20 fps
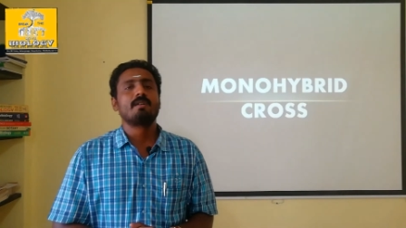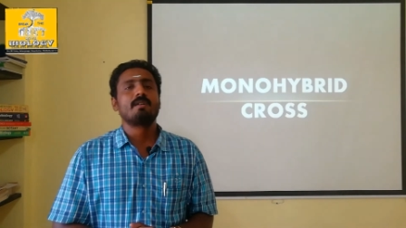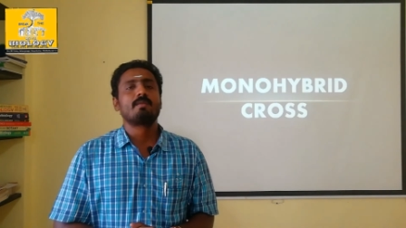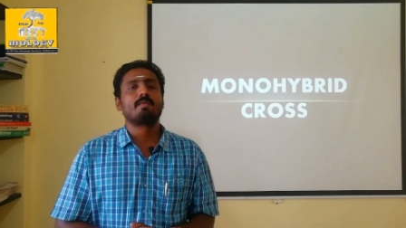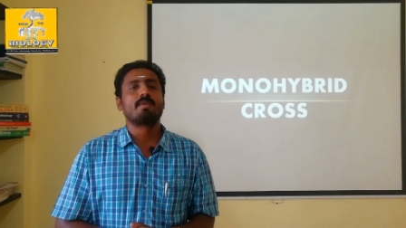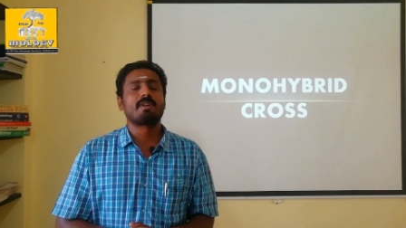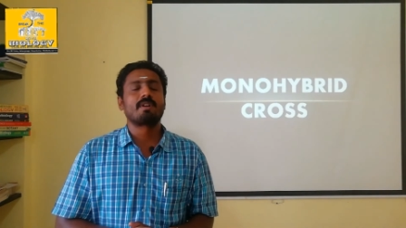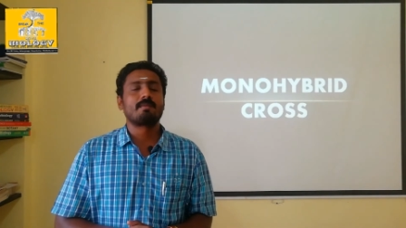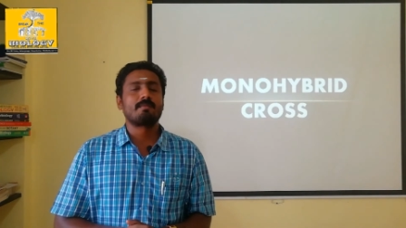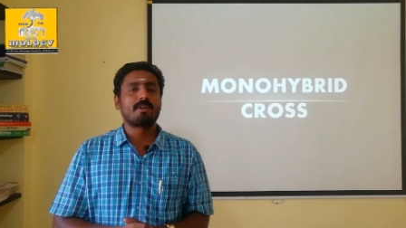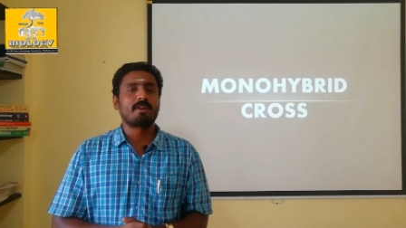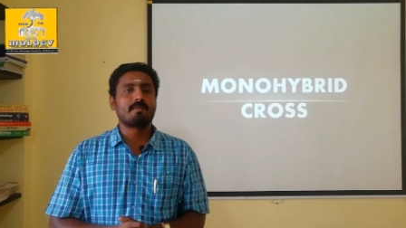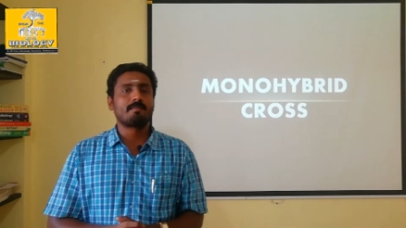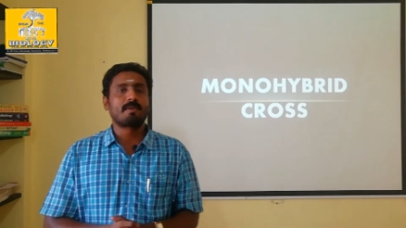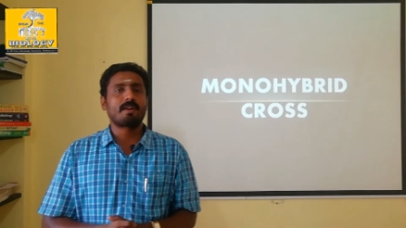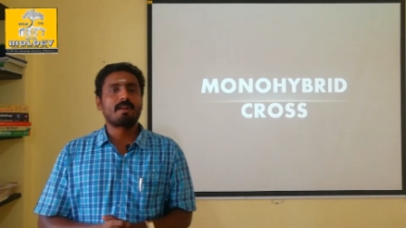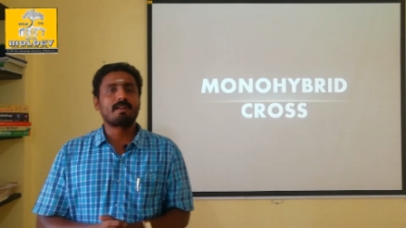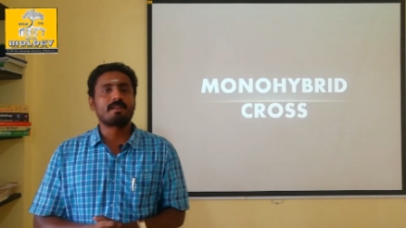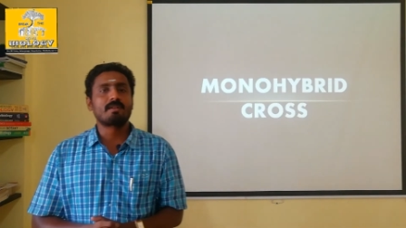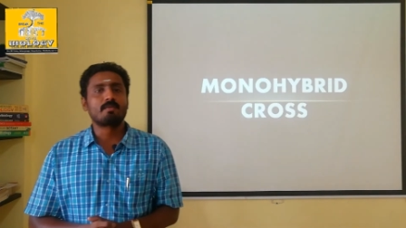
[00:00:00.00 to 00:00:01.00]
உயரமான
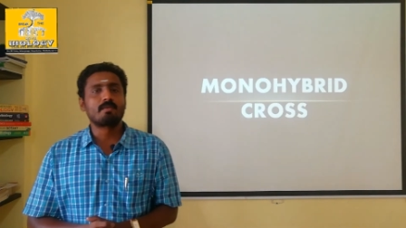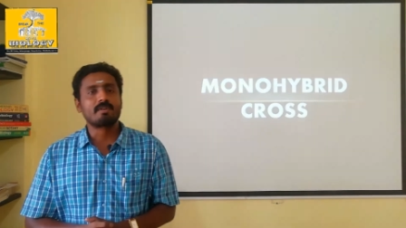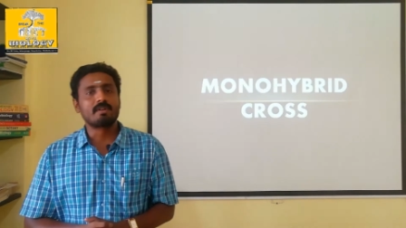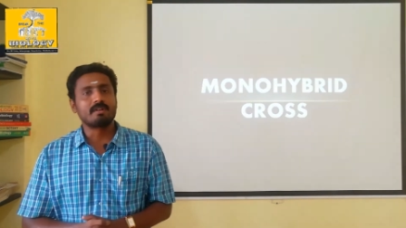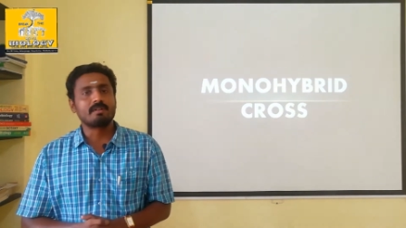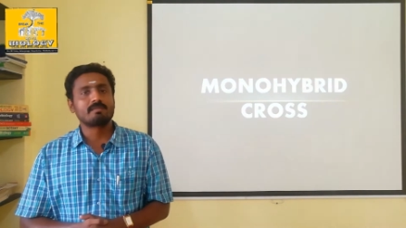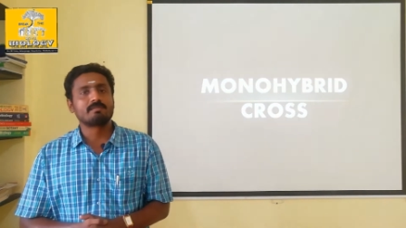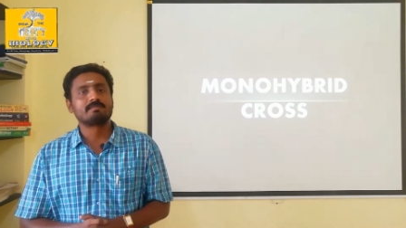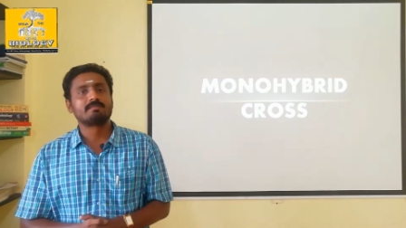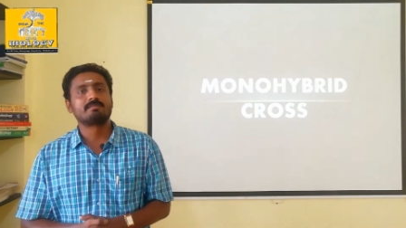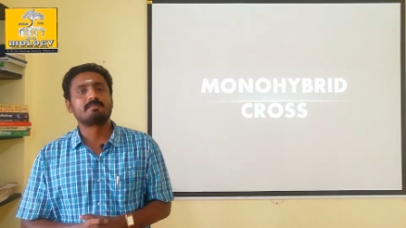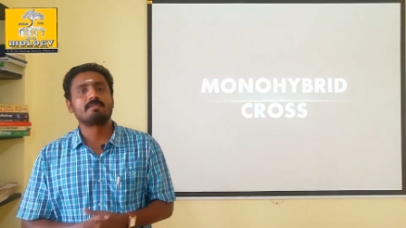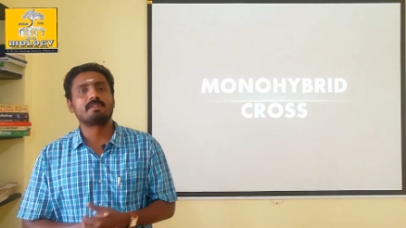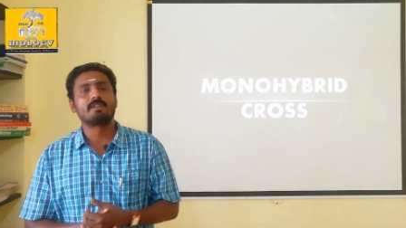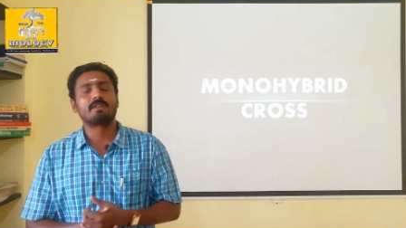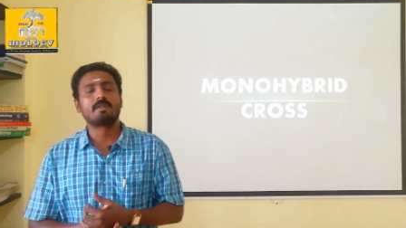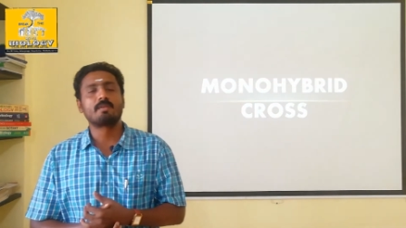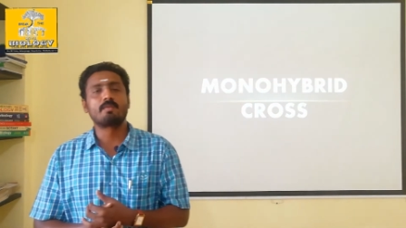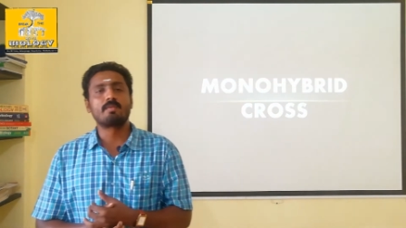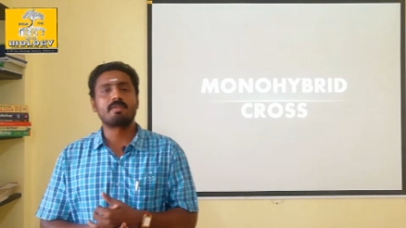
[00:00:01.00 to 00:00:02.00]
பிளான்ட்டுக்குள்ளே
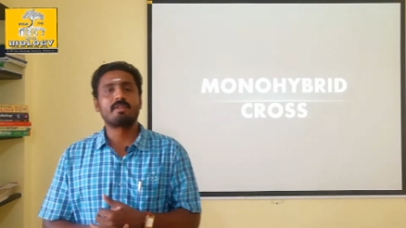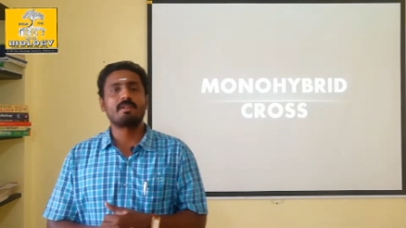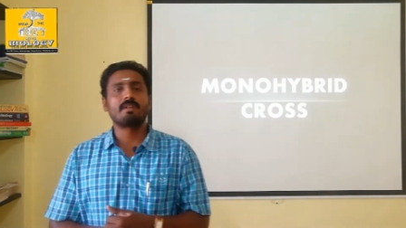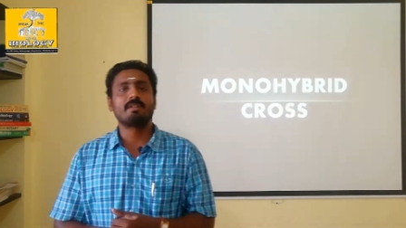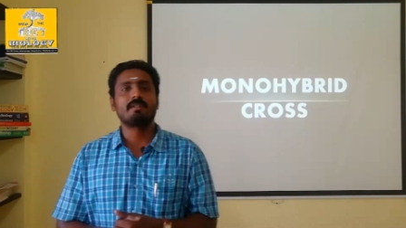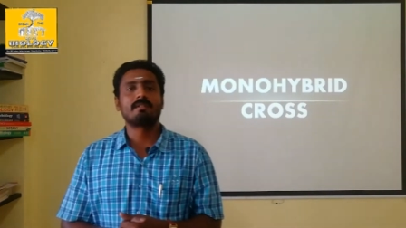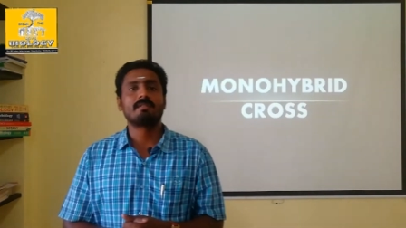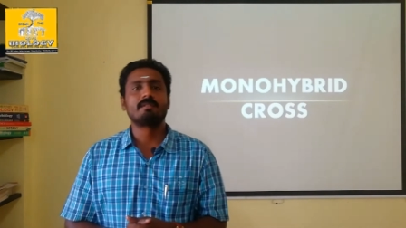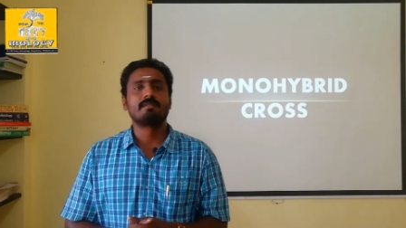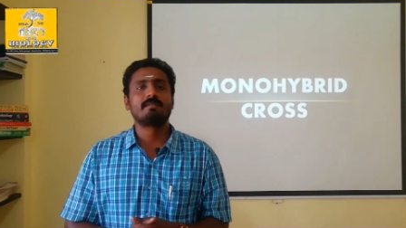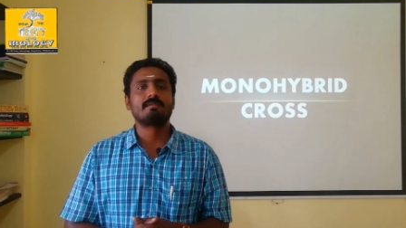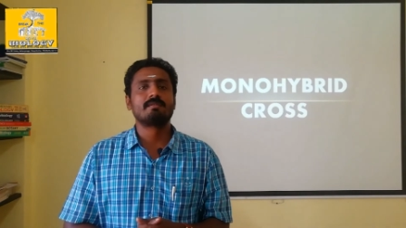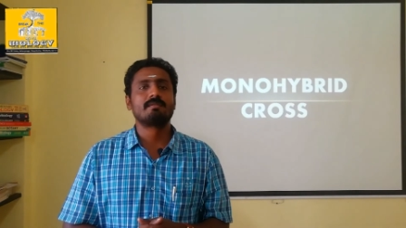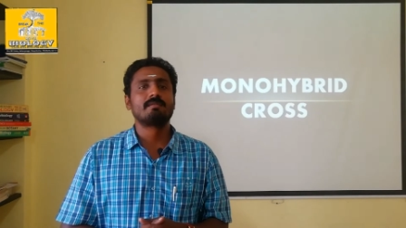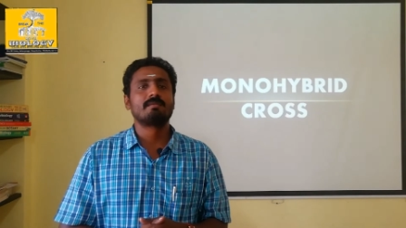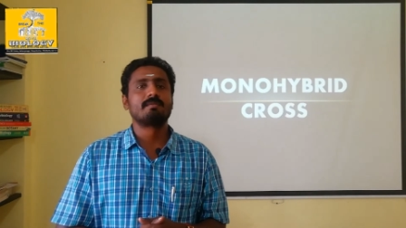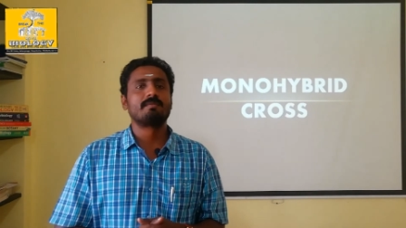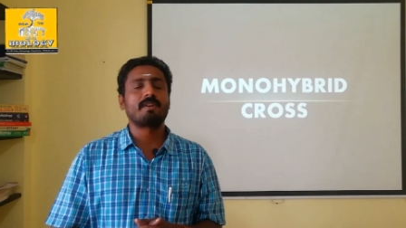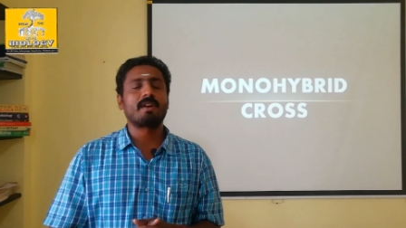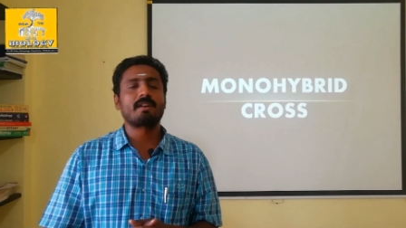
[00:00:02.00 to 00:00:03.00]
இருக்கக்கூடிய
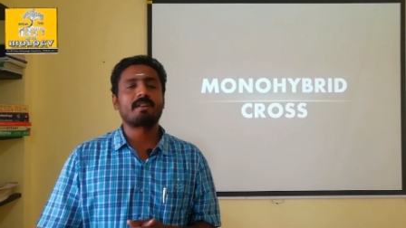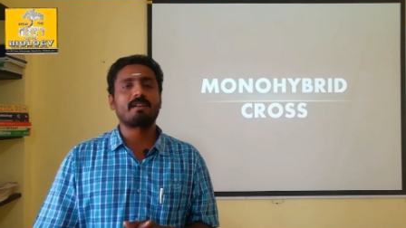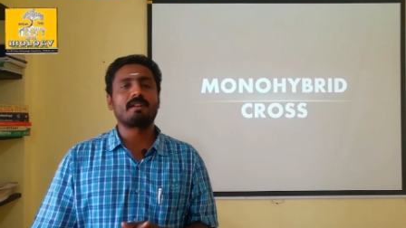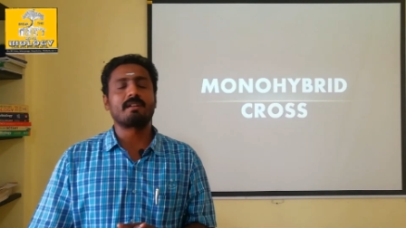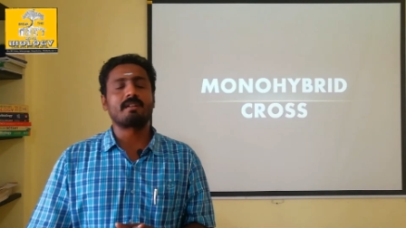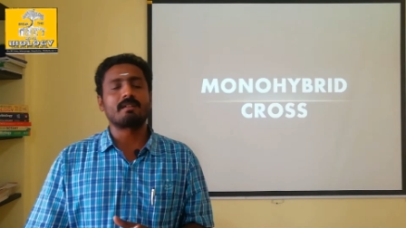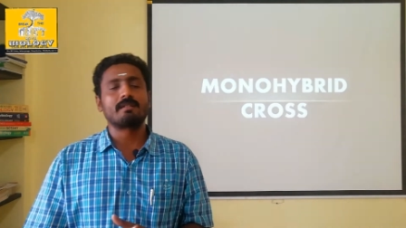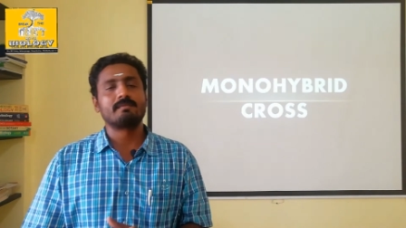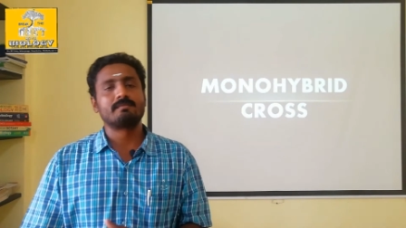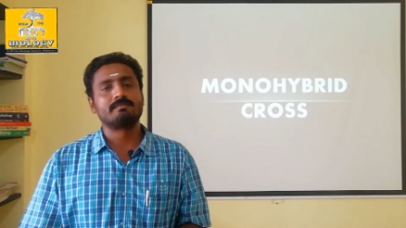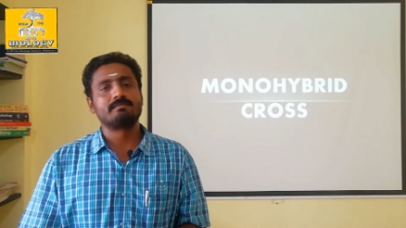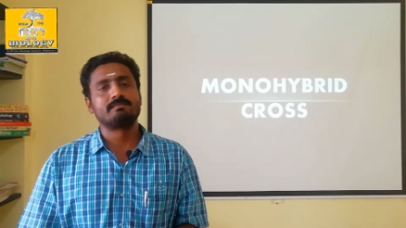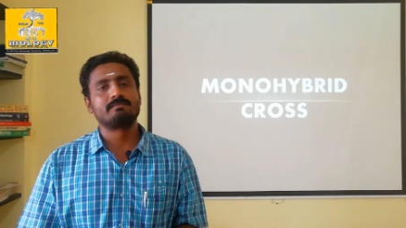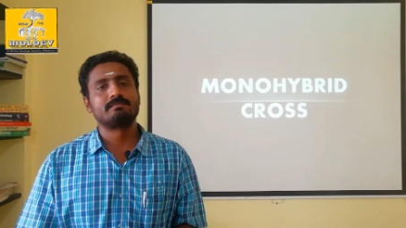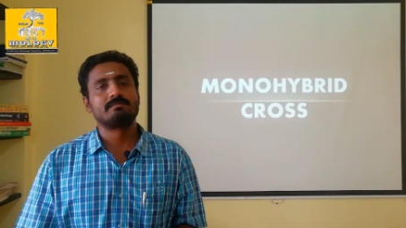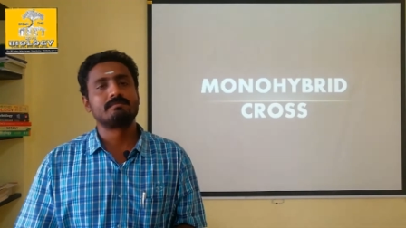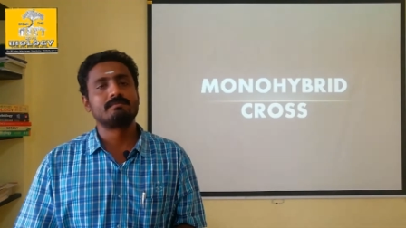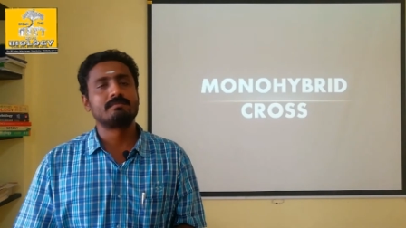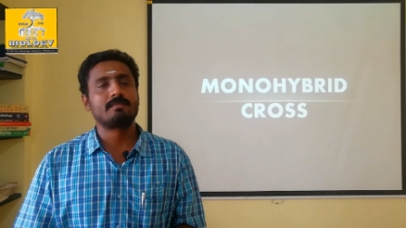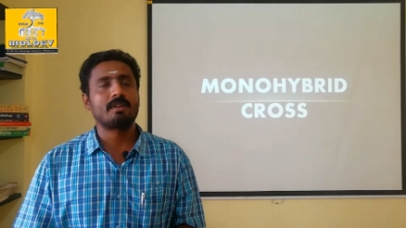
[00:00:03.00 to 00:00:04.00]
ஃபேக்டர்
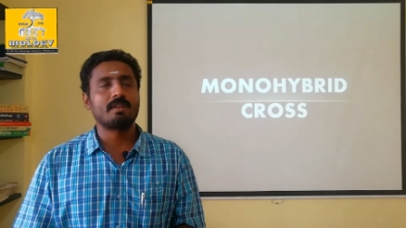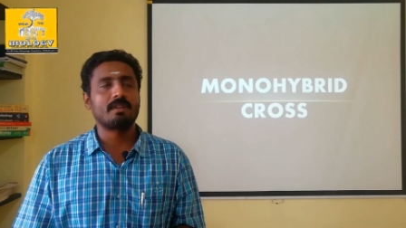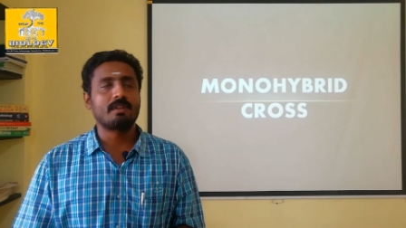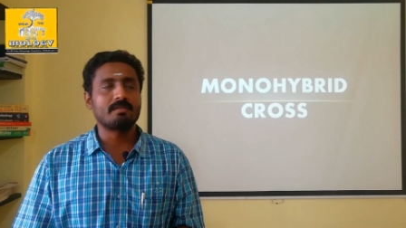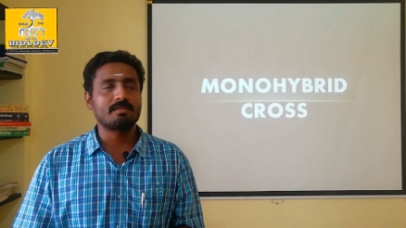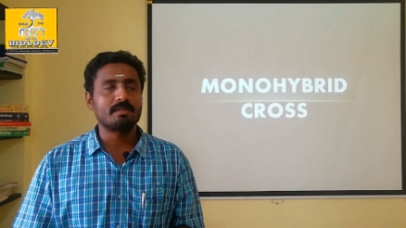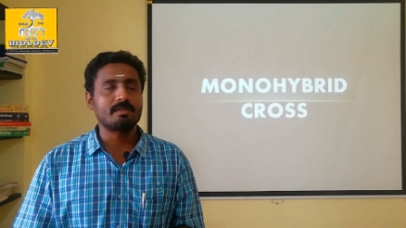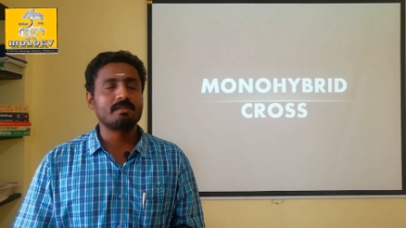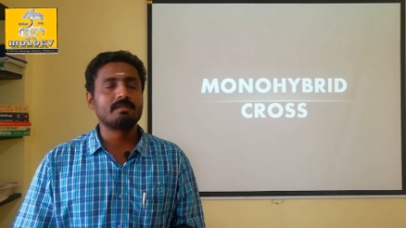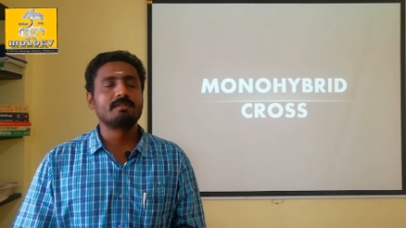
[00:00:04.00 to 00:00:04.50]
அதாவது